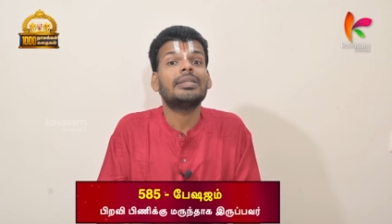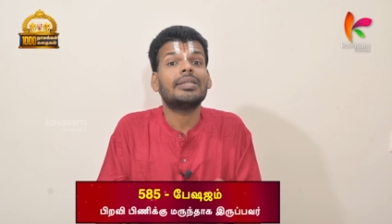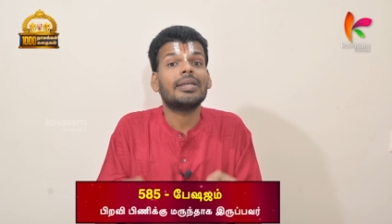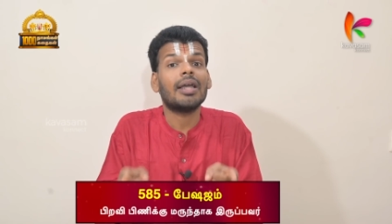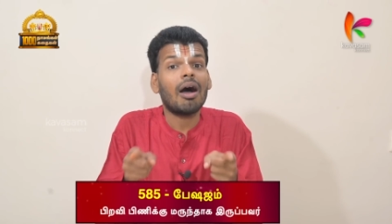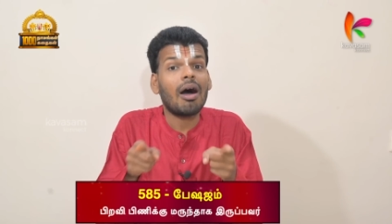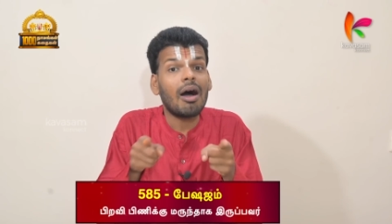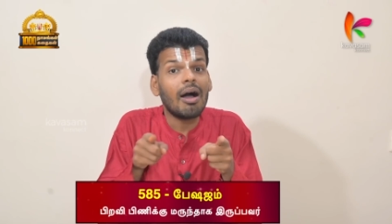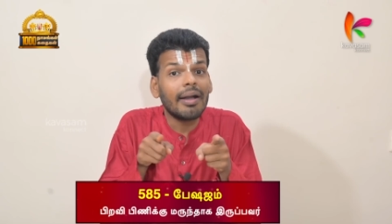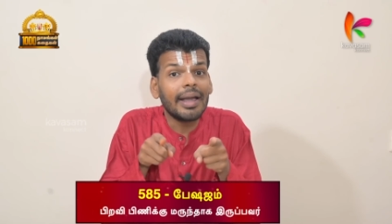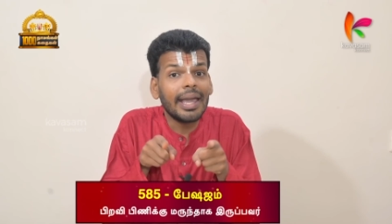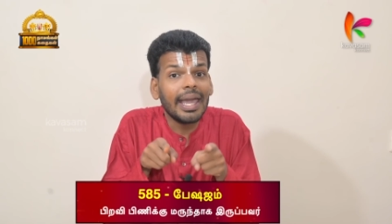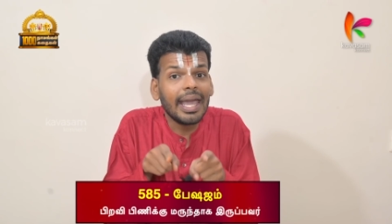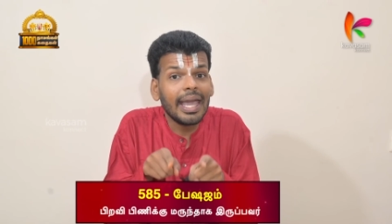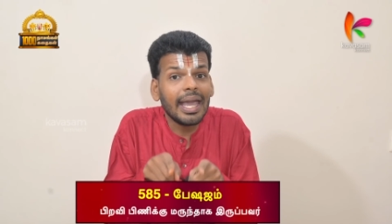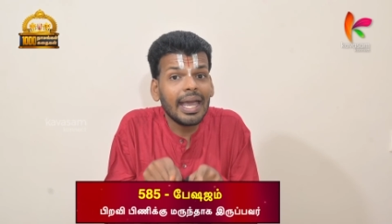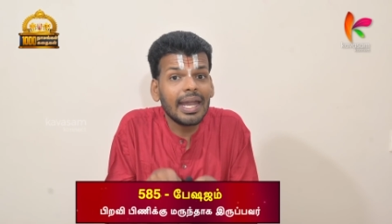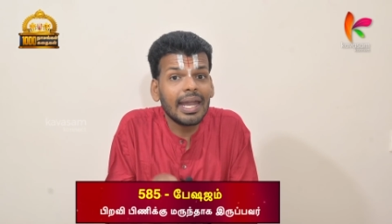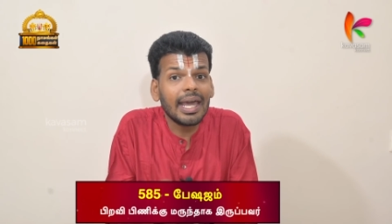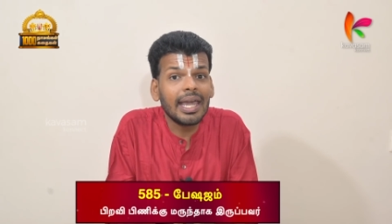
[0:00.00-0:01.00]

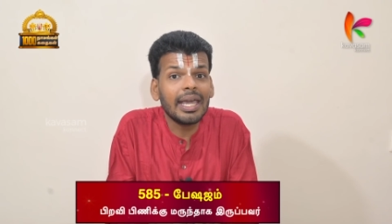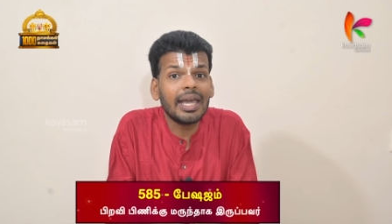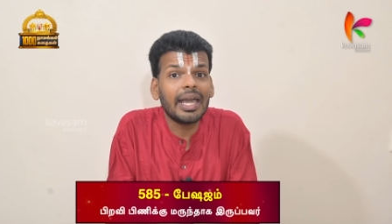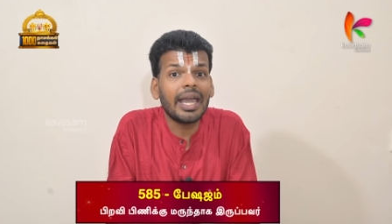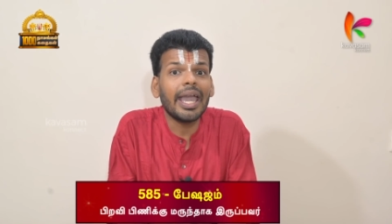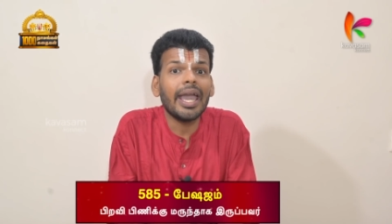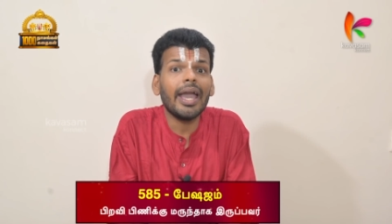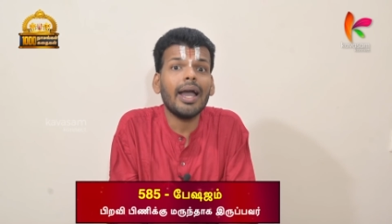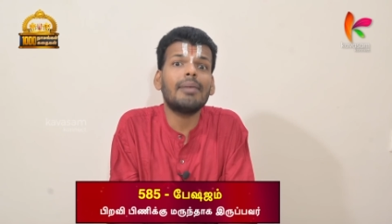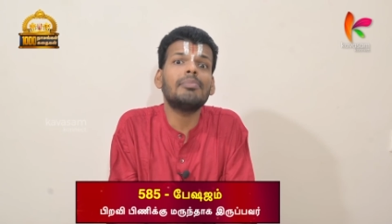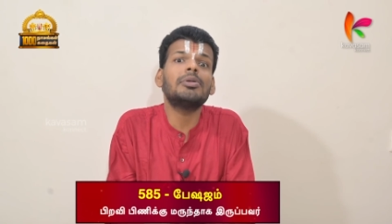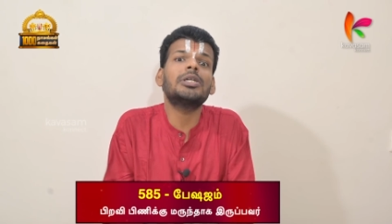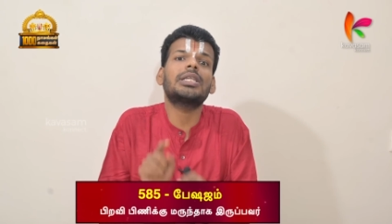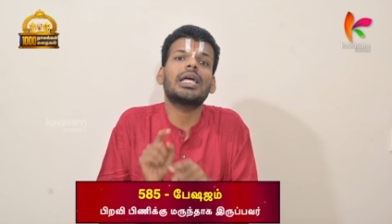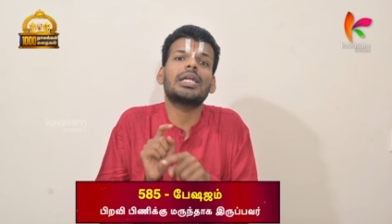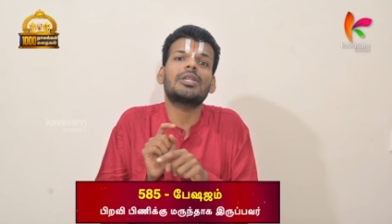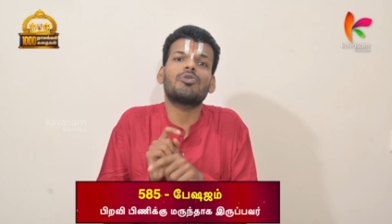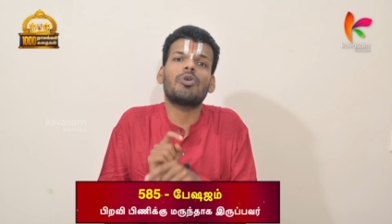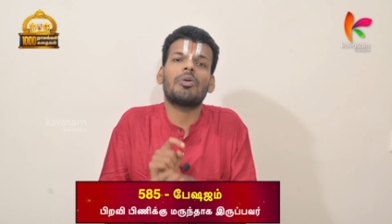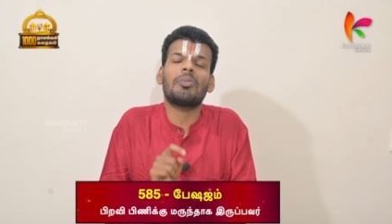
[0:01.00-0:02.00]
தியாகேனைக்கே
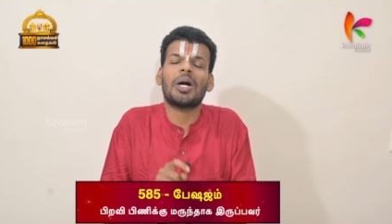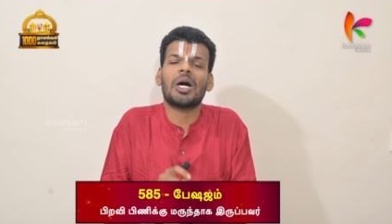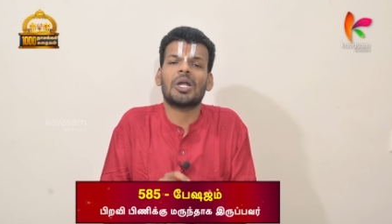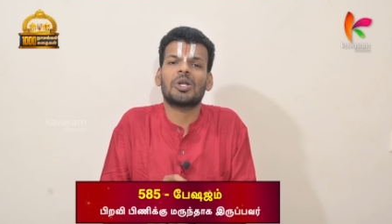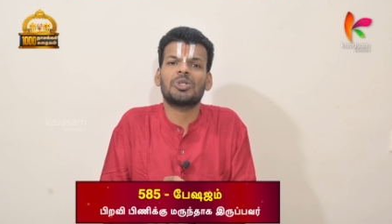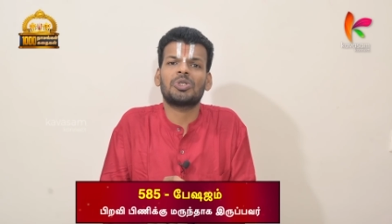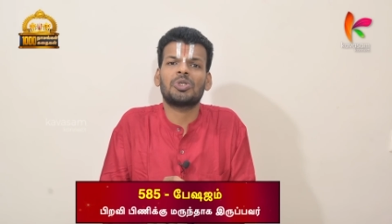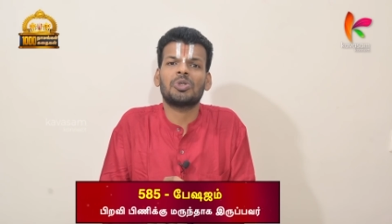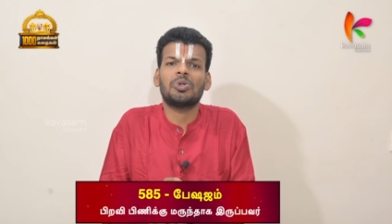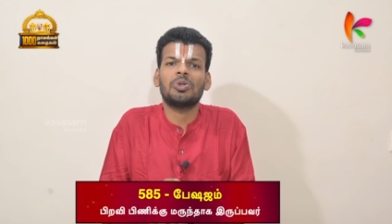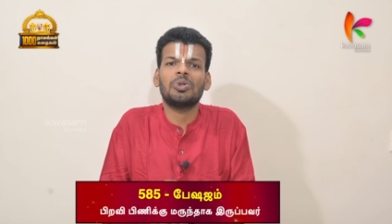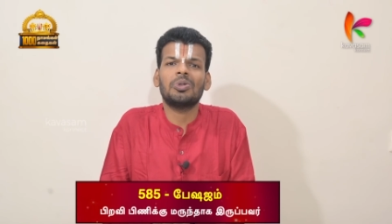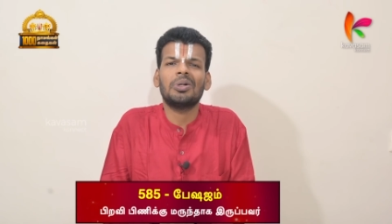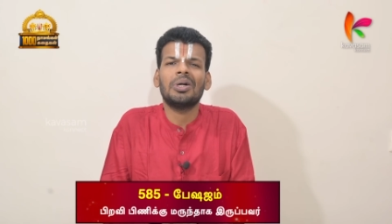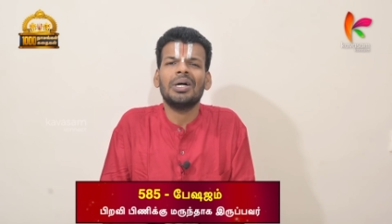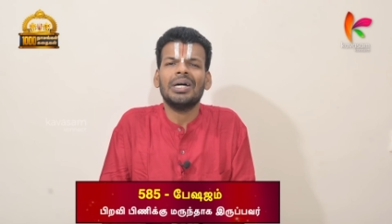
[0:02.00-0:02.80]
அமிர்தத்துவமான சுகு